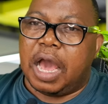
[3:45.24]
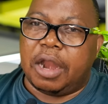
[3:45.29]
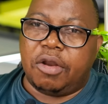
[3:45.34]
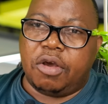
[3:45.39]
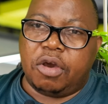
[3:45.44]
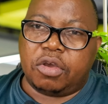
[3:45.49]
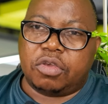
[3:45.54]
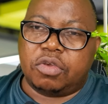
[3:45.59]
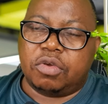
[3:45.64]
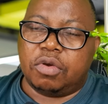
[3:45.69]

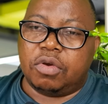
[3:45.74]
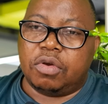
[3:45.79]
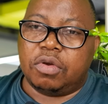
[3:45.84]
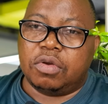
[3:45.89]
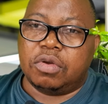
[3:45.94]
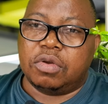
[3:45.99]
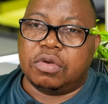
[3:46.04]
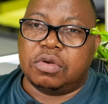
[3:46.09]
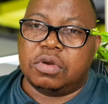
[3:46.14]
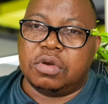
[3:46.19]
Alors que
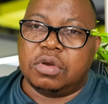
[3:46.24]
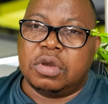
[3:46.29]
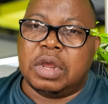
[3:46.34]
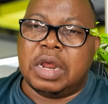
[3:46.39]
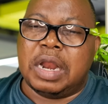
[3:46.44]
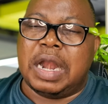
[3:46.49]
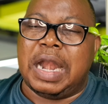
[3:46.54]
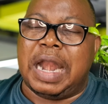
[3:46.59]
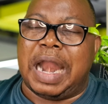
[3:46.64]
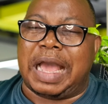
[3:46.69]

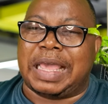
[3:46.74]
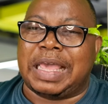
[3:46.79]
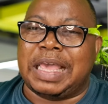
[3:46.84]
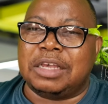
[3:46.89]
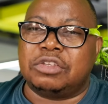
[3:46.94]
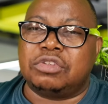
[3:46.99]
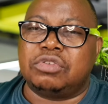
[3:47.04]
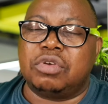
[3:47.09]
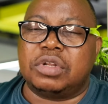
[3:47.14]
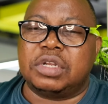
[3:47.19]
la
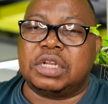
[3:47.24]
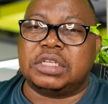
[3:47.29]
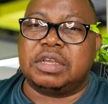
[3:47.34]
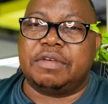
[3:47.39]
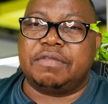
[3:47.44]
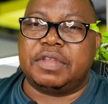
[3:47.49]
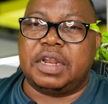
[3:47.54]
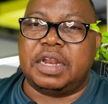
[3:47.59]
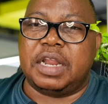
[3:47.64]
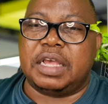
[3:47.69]
question des
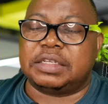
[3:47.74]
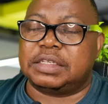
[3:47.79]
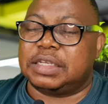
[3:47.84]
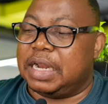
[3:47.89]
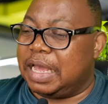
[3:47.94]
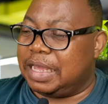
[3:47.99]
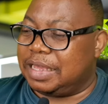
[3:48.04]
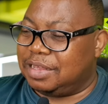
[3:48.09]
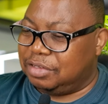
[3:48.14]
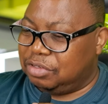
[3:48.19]
FDLR,
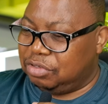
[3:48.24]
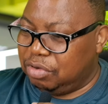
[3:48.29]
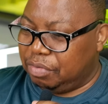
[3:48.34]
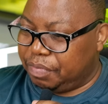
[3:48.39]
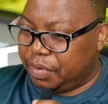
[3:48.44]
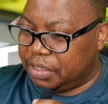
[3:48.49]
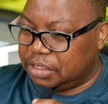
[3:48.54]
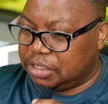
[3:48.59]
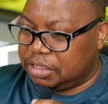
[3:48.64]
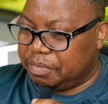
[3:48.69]
c'est la question
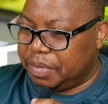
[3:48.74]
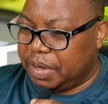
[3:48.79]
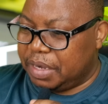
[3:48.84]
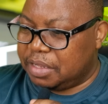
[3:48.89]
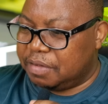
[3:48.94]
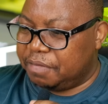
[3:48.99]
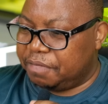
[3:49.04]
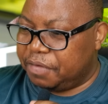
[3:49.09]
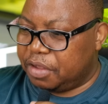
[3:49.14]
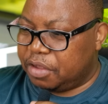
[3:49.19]

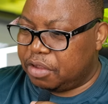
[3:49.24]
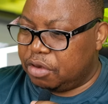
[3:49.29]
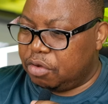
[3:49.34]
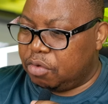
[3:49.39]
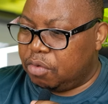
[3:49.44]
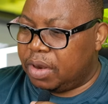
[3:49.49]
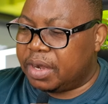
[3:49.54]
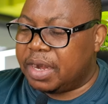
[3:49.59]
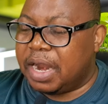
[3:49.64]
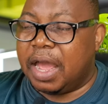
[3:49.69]
principale qui fait que le
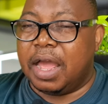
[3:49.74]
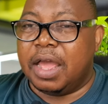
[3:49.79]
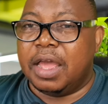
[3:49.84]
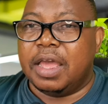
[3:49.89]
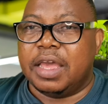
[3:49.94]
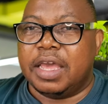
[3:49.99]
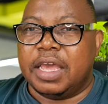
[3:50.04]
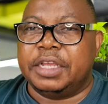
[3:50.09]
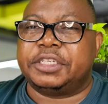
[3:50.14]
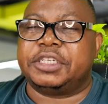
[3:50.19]
Rwanda
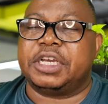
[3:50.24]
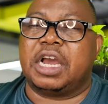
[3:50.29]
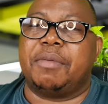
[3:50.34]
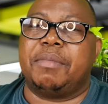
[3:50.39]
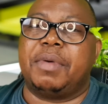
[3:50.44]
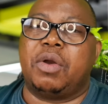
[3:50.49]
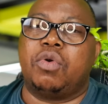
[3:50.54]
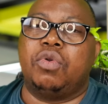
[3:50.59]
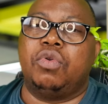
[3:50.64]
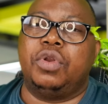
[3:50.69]
est
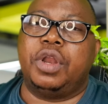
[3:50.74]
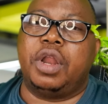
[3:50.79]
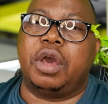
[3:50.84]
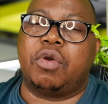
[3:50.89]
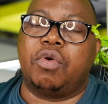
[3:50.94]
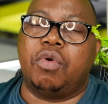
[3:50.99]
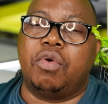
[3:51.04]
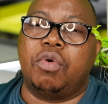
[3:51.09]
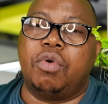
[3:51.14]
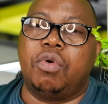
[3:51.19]
ma
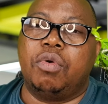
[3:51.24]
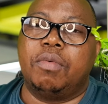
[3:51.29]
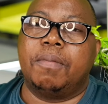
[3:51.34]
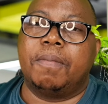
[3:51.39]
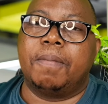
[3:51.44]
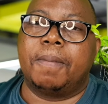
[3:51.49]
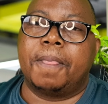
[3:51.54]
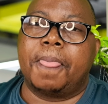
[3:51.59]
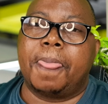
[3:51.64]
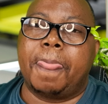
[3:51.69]
na Congo.
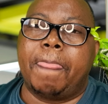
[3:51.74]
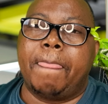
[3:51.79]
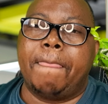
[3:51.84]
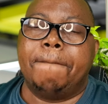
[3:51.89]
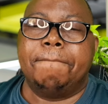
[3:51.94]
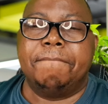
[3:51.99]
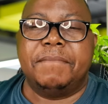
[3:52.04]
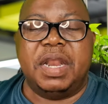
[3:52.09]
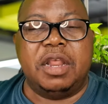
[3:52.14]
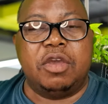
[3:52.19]

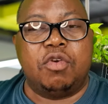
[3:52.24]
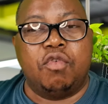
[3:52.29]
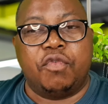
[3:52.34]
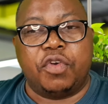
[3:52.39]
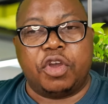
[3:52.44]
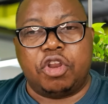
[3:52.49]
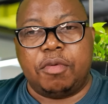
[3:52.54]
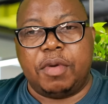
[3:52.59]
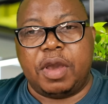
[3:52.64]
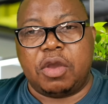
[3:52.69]
Mais le
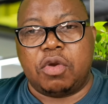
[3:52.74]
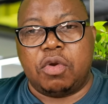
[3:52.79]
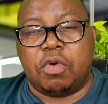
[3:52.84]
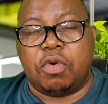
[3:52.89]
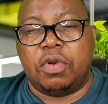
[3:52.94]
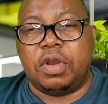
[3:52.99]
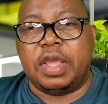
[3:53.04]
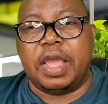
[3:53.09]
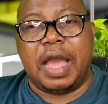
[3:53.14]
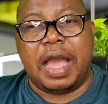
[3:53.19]
gouvernement
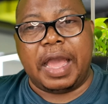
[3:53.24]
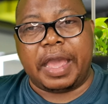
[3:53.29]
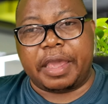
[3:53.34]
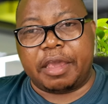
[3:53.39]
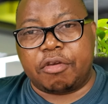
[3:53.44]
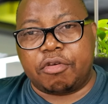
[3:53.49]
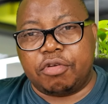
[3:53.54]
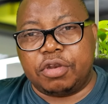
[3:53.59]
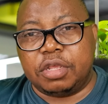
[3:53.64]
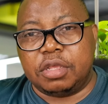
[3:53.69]
congolais a
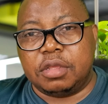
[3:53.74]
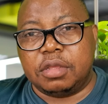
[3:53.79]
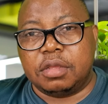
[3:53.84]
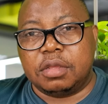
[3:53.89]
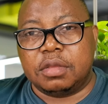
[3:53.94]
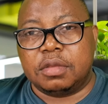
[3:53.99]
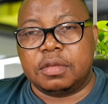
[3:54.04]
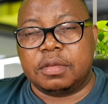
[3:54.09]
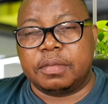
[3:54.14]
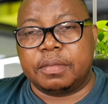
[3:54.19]
reconnu,
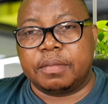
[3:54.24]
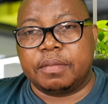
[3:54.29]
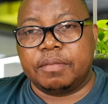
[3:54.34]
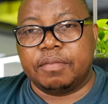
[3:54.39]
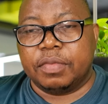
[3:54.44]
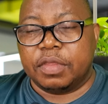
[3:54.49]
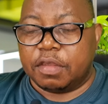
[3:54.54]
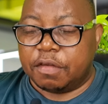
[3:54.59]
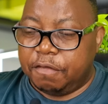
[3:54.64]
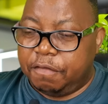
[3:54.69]

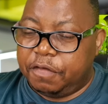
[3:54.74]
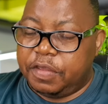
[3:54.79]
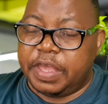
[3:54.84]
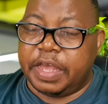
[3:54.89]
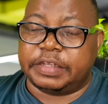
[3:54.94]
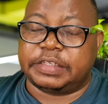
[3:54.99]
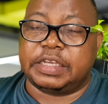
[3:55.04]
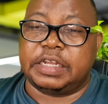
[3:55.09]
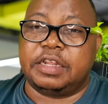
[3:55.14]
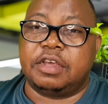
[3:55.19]

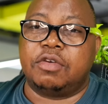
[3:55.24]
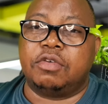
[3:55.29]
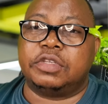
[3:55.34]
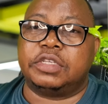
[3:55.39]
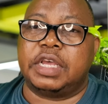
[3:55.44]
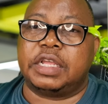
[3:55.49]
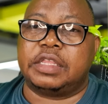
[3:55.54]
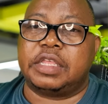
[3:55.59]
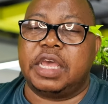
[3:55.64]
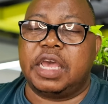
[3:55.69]
via ses
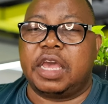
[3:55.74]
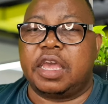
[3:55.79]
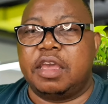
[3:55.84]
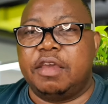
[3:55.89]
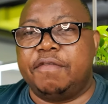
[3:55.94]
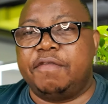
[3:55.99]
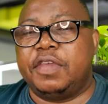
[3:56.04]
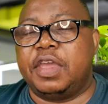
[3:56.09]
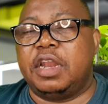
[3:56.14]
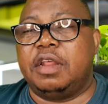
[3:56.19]
négociateurs
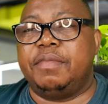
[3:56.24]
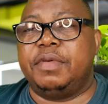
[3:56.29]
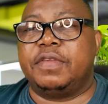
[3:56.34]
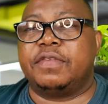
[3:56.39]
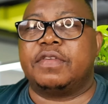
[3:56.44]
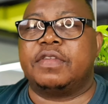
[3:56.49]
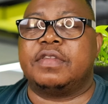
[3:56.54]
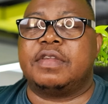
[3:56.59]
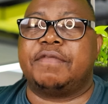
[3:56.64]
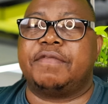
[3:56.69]
et via les
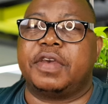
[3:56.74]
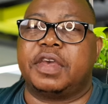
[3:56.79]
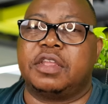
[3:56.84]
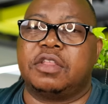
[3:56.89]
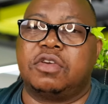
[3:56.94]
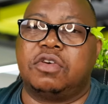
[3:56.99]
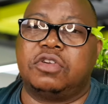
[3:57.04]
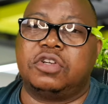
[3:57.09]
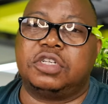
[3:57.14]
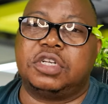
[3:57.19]
ministres des Affaires
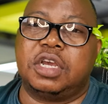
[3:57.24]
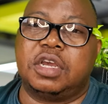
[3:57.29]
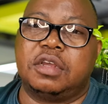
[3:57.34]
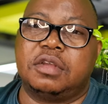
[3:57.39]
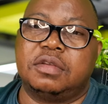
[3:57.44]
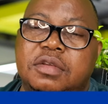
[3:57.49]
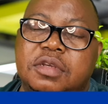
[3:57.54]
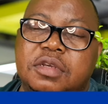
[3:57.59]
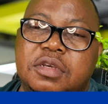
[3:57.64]
étrangères.